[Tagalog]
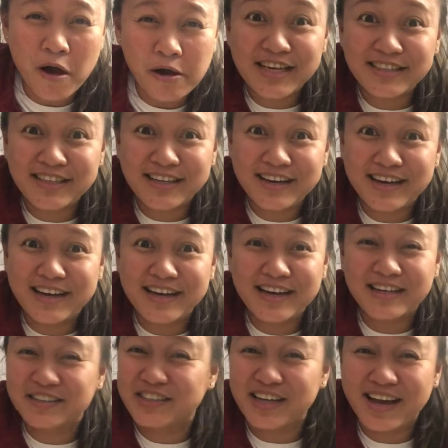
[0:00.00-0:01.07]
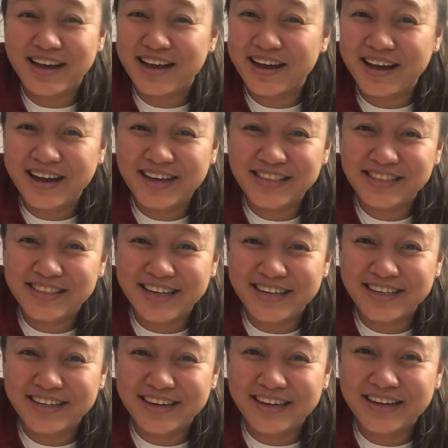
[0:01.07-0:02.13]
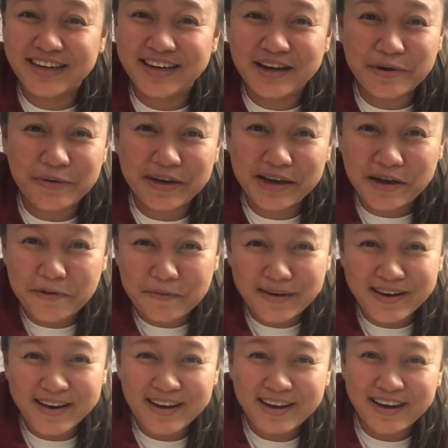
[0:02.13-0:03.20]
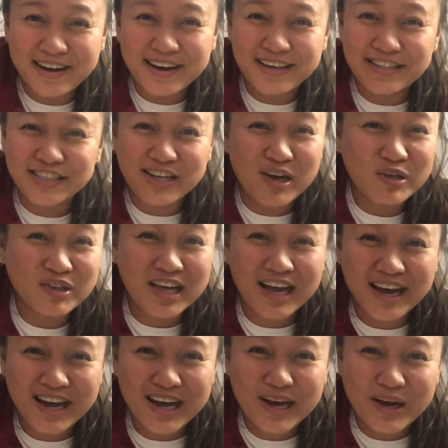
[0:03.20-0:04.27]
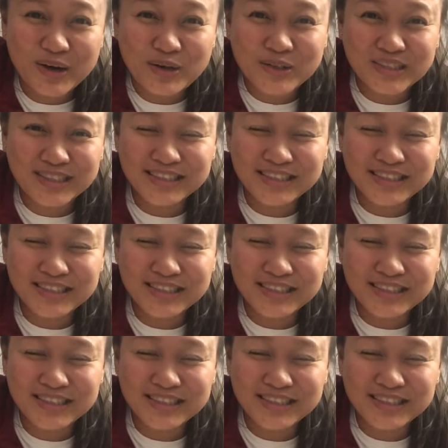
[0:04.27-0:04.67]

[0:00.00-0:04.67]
Yan, taga Shanghai, China, or Kauai, shout out.